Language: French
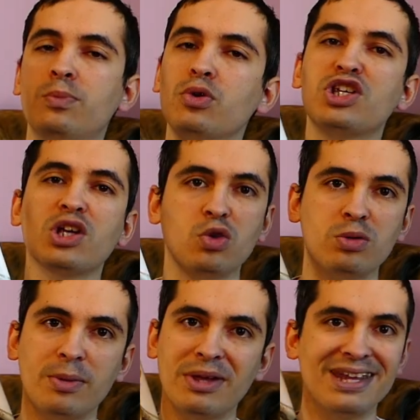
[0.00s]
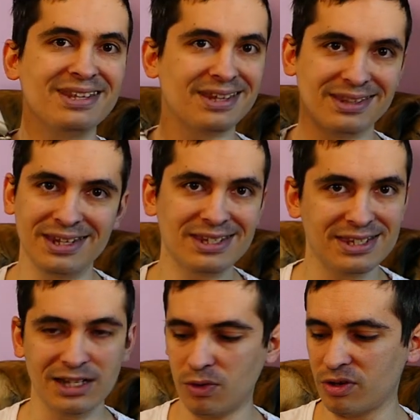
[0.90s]
Boshi en lui-même est un
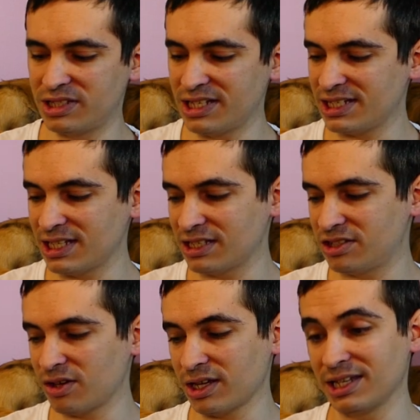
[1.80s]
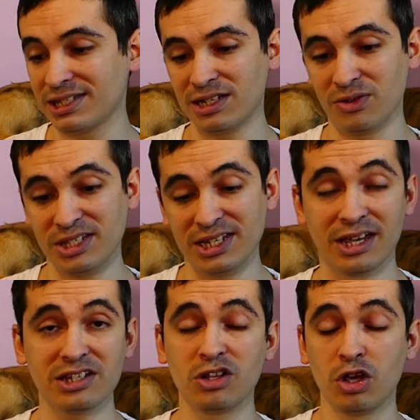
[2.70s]
excellent dessinateur un excellent
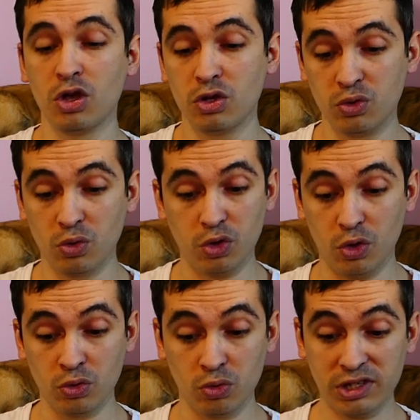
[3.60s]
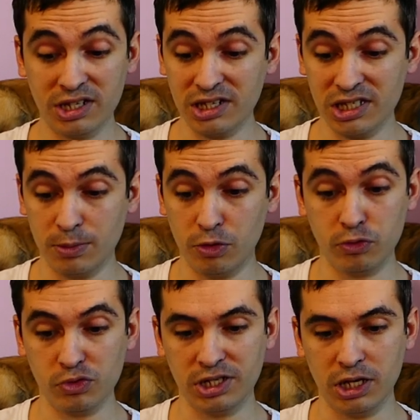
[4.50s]
scénariste, donc, euh, donc très sincèrement,
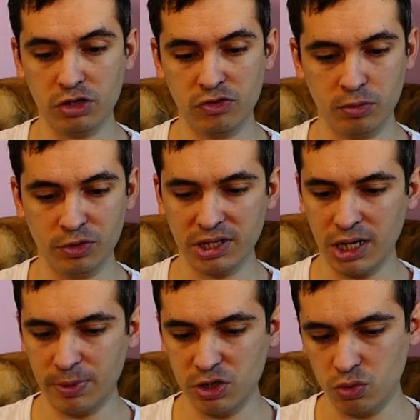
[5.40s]
foncez. D'ailleurs, je vais vous montrer la page